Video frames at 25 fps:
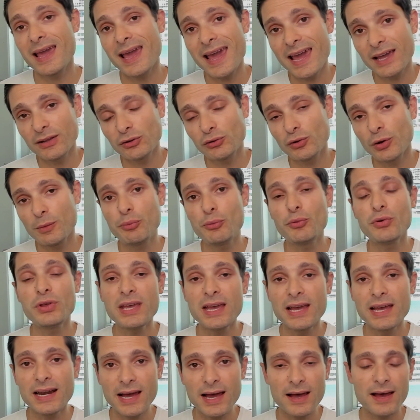Esto
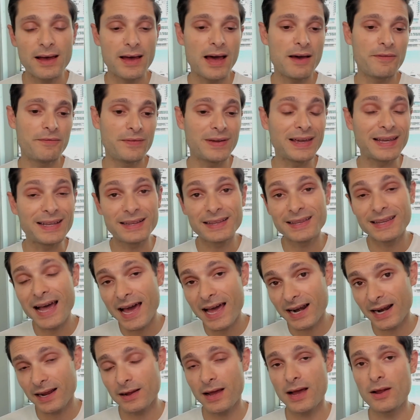pudiera
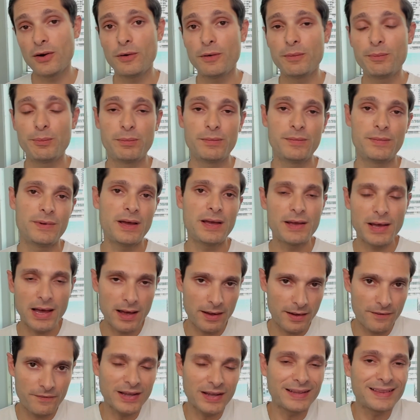afectar a los
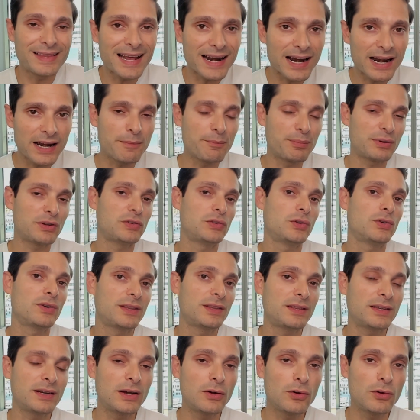afectar a la impresión que
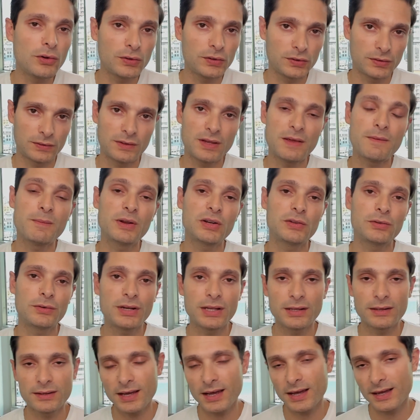tienen los
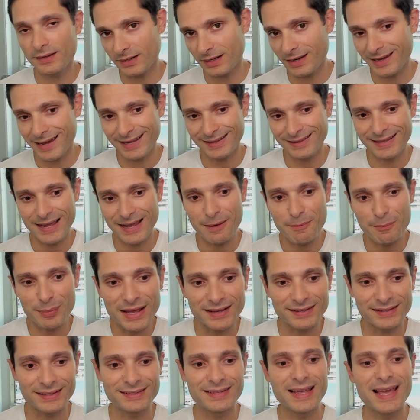inversionistas acerca de estas
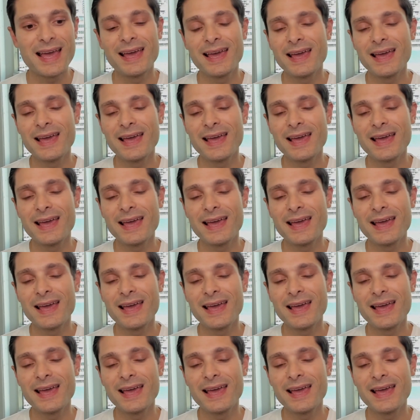empresas.